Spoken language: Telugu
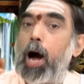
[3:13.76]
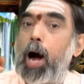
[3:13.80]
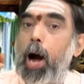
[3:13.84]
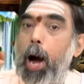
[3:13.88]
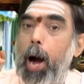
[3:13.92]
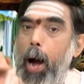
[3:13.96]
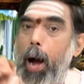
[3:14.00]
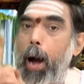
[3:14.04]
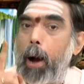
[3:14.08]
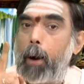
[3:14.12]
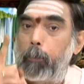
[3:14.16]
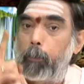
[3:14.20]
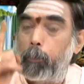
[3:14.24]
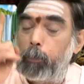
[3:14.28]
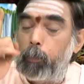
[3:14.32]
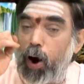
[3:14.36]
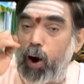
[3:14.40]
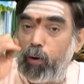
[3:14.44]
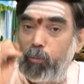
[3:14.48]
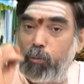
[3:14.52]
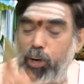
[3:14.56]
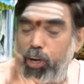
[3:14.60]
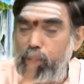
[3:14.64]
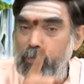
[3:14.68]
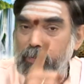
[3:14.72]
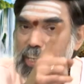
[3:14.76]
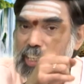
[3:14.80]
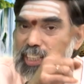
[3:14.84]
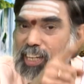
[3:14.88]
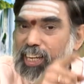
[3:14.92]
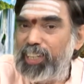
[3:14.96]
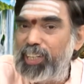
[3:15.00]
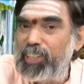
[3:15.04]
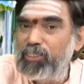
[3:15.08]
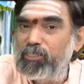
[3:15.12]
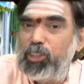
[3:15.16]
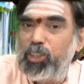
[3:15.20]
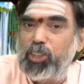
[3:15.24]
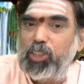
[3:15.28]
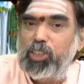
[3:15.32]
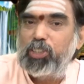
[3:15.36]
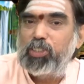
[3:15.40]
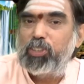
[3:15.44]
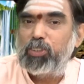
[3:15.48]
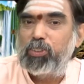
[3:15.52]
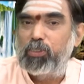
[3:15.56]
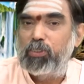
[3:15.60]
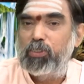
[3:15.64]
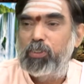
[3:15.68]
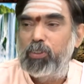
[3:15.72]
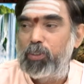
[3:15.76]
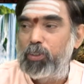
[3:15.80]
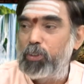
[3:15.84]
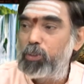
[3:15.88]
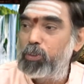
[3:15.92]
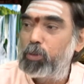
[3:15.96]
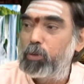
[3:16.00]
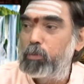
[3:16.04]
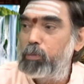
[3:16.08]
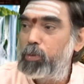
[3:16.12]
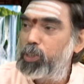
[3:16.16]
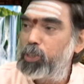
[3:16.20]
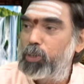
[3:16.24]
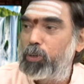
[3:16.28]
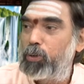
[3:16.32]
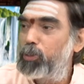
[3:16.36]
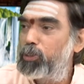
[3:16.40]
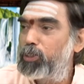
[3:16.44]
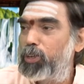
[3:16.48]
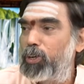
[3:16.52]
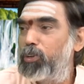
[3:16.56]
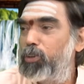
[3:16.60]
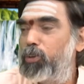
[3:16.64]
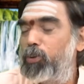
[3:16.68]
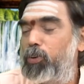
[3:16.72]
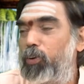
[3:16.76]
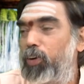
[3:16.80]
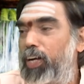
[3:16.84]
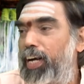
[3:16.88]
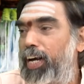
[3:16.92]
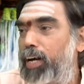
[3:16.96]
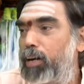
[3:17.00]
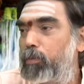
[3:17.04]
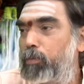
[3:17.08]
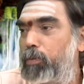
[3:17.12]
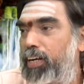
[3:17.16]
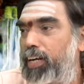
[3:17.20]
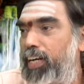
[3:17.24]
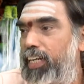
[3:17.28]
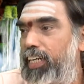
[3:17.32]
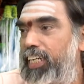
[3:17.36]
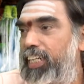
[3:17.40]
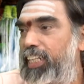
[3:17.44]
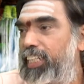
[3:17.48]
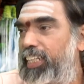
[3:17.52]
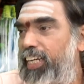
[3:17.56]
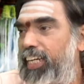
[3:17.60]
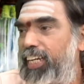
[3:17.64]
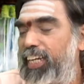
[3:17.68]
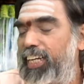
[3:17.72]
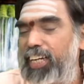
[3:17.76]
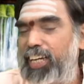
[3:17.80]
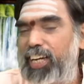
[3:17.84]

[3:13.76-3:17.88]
ఆ భవుడి మీదనే ఉంచుతూ తొమ్మిది రోజులు నువ్వు గడపగలిగితే